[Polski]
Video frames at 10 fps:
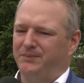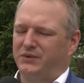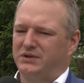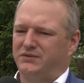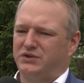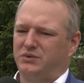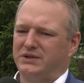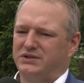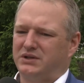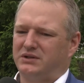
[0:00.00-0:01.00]
to stworzyło
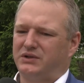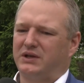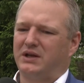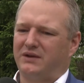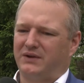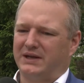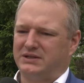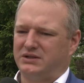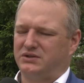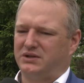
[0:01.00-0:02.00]
nas że, do takiej
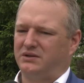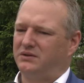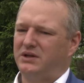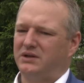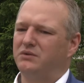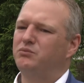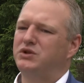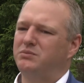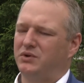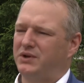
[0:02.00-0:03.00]
refleksji, że no nie, no
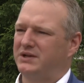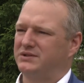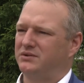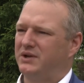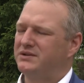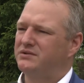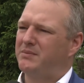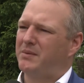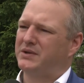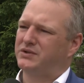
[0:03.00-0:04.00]
musimy od razu, od razu, nie
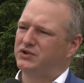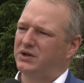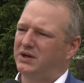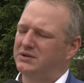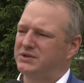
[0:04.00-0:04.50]
mamy na to czekać.